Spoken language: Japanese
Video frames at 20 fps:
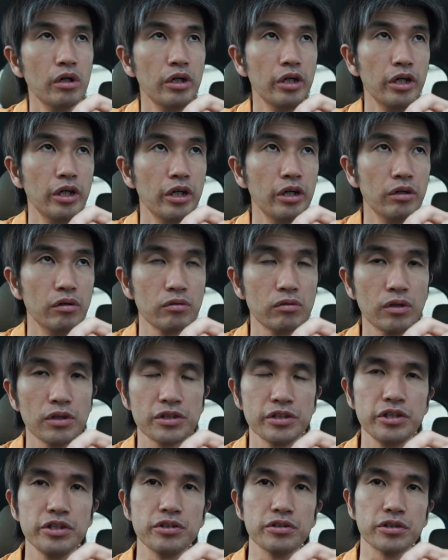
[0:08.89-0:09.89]
えー、6
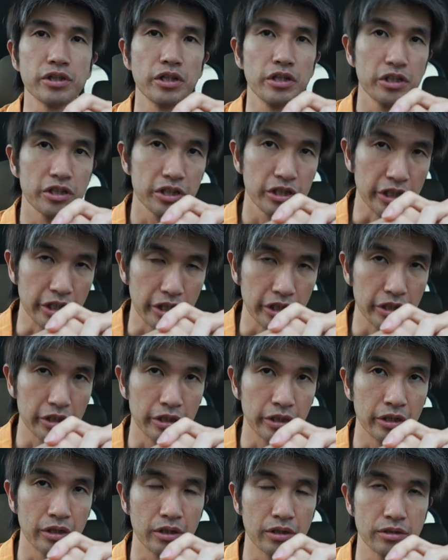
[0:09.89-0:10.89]
月23日に
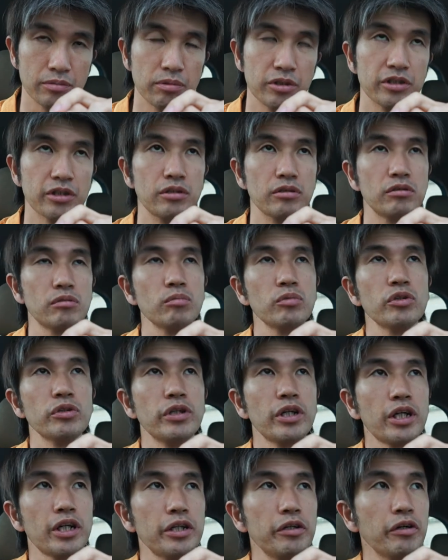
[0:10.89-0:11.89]
発売される雲の
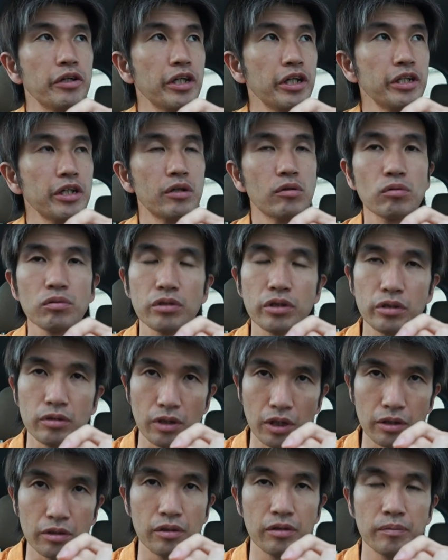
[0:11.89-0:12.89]
中では何が起こってる
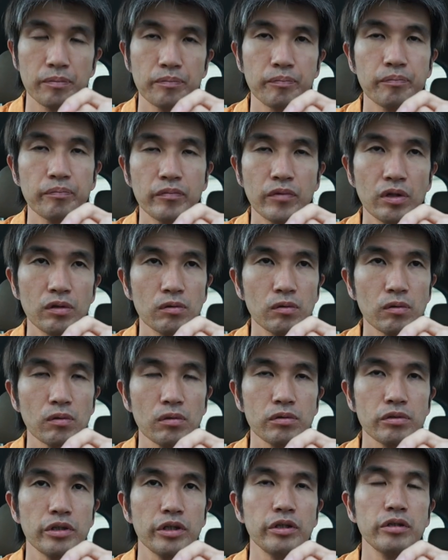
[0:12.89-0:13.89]
か、起
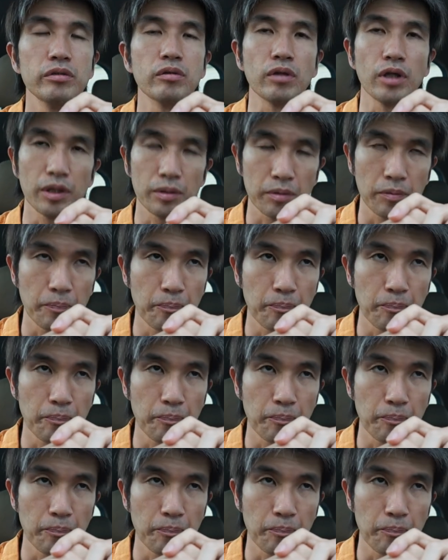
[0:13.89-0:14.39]
こっているのか、